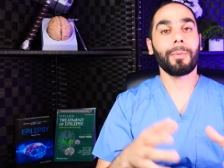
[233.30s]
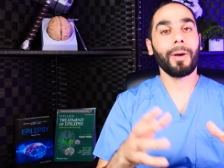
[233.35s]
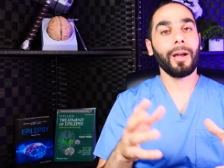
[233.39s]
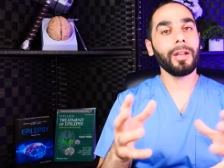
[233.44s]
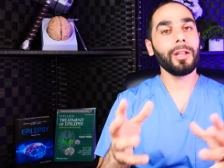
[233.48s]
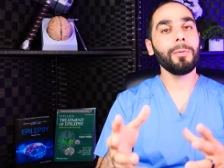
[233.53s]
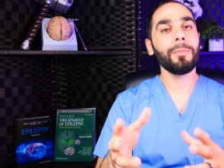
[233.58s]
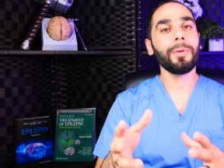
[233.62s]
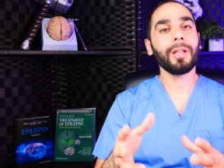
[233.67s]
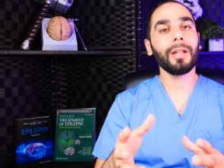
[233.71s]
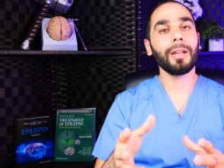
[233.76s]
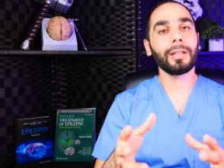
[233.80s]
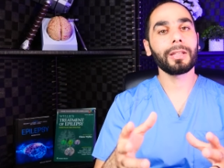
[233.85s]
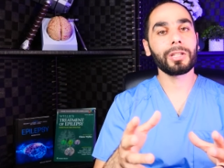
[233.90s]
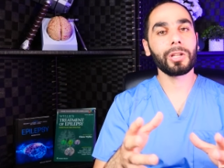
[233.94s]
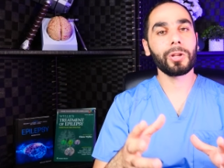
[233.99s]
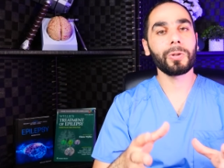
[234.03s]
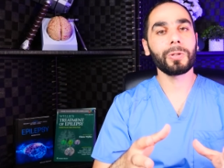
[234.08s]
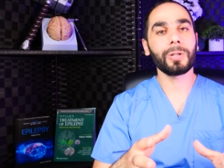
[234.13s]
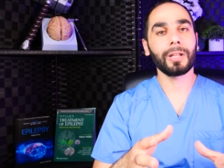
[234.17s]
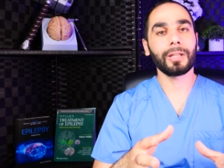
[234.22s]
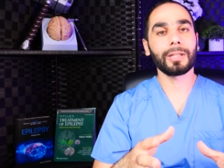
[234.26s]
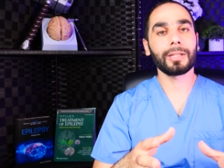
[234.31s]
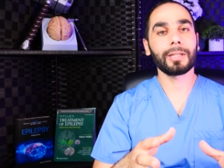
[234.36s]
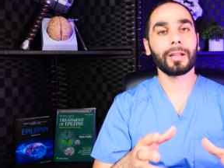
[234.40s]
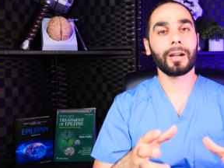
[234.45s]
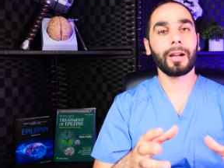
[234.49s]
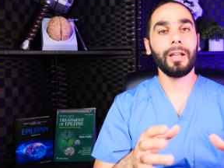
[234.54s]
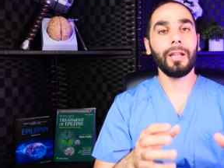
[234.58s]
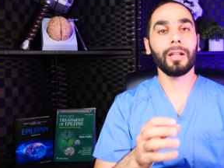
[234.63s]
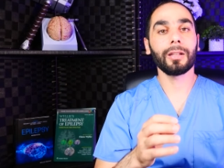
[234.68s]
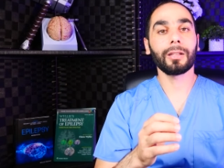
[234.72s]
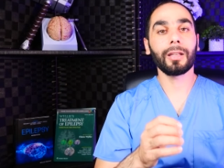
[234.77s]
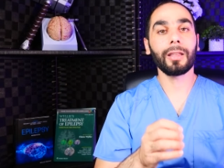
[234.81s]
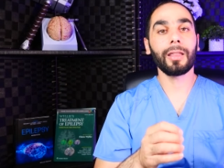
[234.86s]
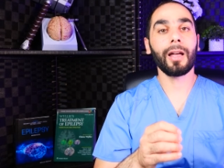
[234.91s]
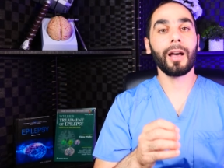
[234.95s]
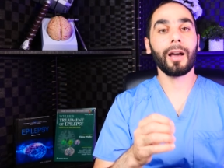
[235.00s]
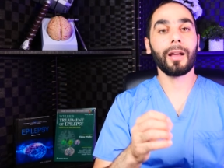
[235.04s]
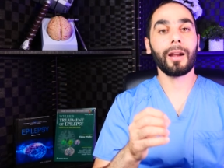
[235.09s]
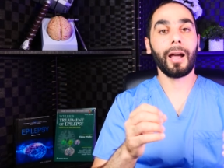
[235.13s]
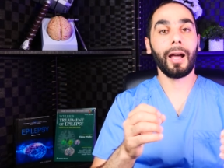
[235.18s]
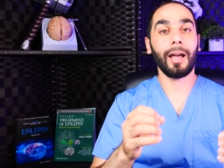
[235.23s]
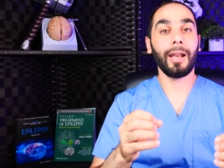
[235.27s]
طبعا يمكن التشنجات الصرعيه
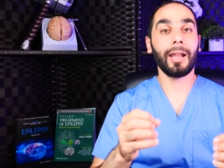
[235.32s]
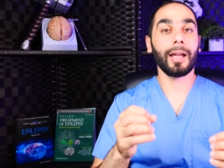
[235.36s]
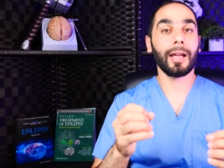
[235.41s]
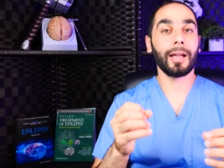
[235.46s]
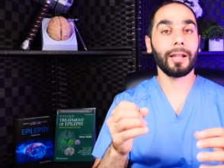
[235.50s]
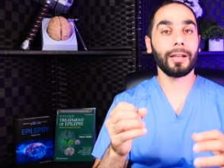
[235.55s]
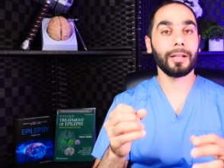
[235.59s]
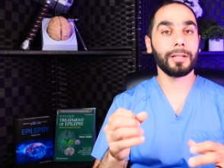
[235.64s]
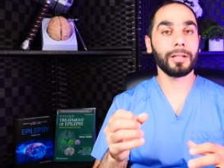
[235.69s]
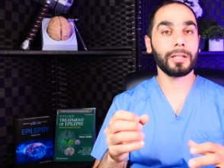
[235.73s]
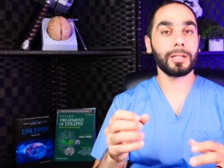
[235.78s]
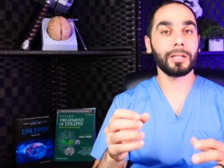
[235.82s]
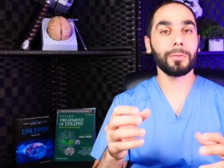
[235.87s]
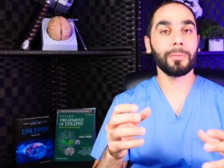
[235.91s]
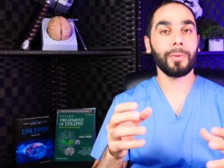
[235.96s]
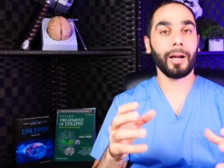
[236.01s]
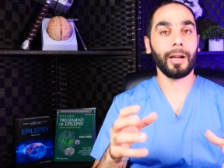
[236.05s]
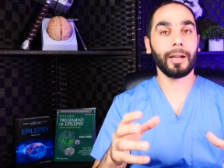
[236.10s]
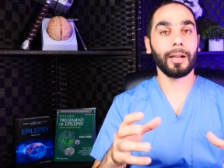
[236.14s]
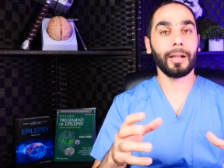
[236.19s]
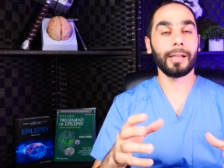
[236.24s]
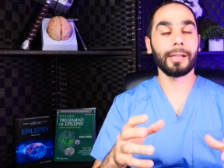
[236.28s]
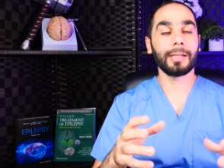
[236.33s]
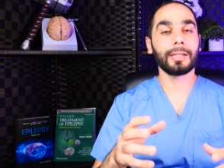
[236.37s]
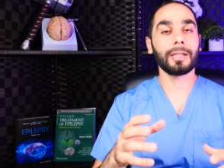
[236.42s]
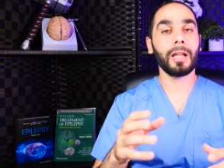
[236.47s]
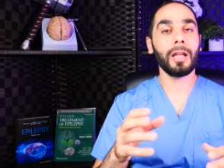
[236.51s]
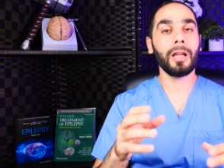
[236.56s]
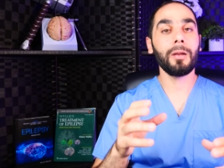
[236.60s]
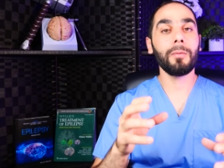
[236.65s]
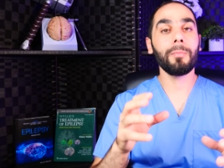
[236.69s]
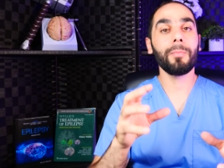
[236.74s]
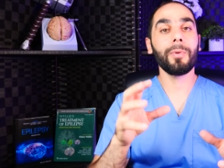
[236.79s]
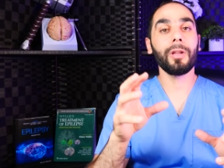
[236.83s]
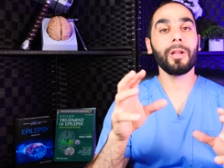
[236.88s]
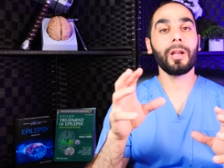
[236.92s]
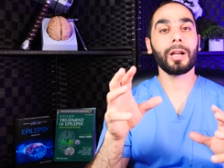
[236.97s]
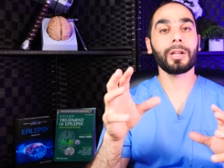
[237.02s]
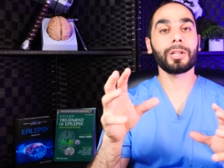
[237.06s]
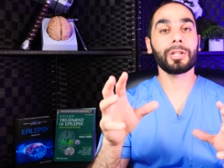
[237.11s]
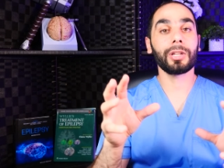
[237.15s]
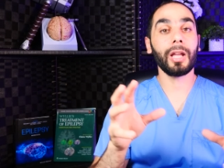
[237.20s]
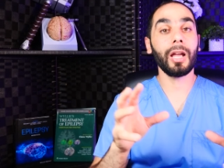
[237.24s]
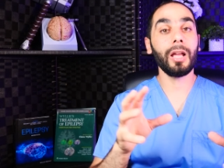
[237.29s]
تظهر على الجسم وعلى الانسان
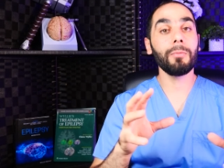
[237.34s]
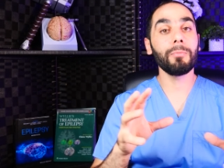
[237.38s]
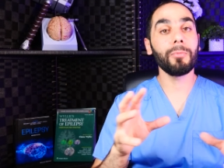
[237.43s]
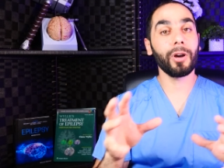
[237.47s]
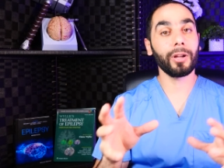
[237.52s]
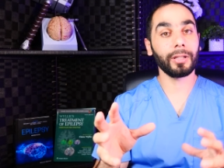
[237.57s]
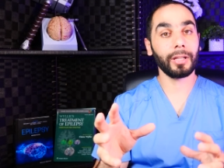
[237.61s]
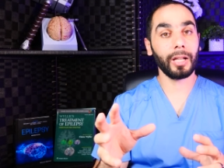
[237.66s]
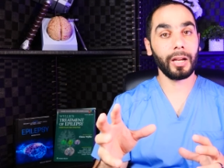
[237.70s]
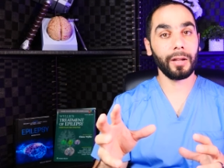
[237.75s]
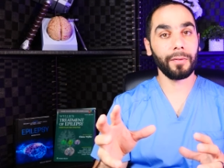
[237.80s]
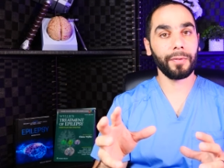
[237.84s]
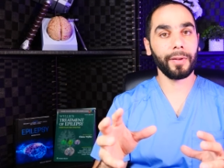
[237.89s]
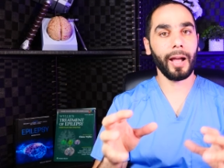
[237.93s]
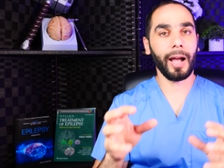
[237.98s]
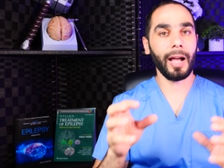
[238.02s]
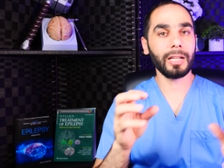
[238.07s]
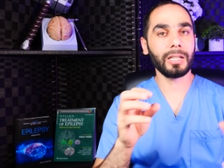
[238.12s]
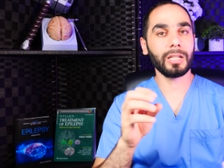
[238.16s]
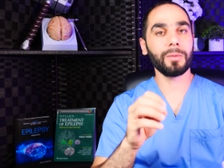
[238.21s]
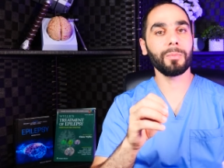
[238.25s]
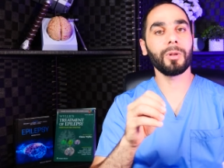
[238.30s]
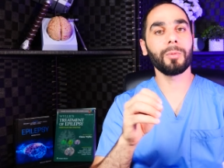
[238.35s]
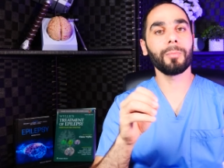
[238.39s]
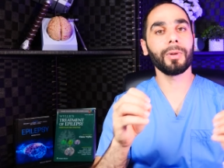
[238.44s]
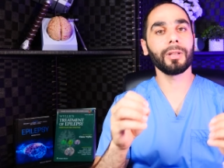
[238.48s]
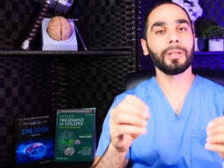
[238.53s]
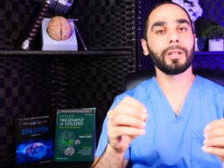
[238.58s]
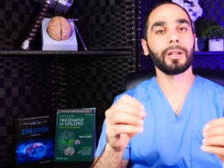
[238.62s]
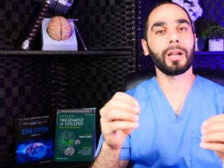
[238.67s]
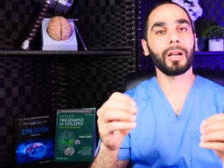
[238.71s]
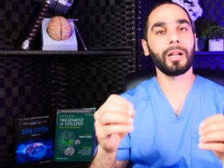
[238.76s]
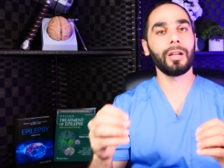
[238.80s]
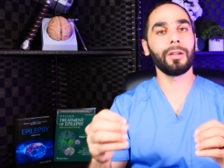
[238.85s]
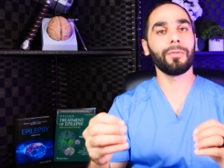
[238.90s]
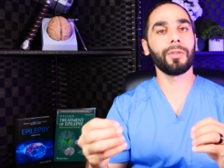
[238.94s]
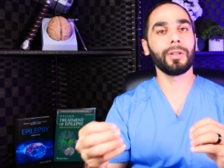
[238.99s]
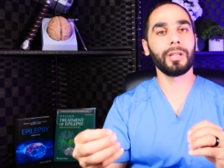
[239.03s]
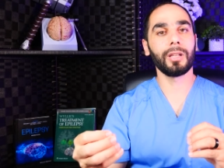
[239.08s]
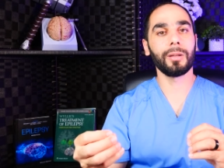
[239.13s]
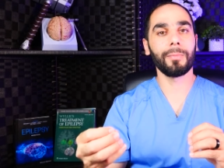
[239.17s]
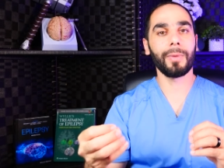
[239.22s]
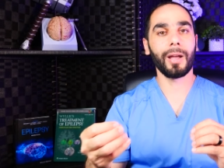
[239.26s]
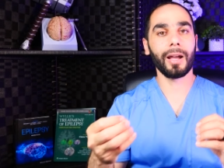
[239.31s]
باشكال مختلفه حسب المنطقه المنطقة اللي في
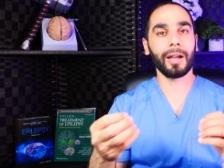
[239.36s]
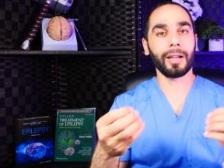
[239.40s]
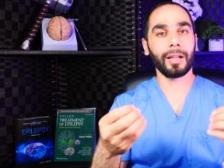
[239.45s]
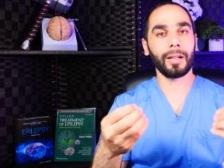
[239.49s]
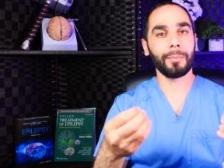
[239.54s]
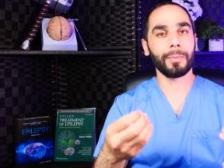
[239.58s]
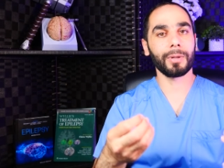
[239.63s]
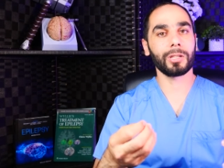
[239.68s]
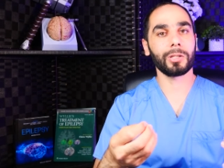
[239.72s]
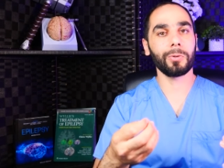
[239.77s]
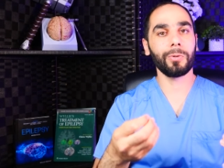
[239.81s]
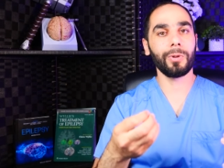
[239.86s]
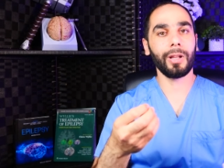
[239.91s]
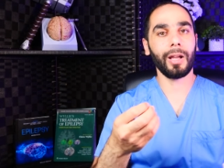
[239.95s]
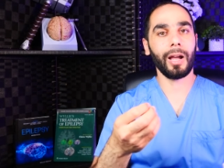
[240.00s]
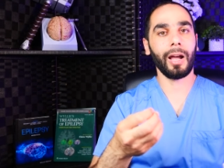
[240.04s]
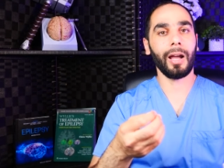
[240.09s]
الدماغ المسؤولة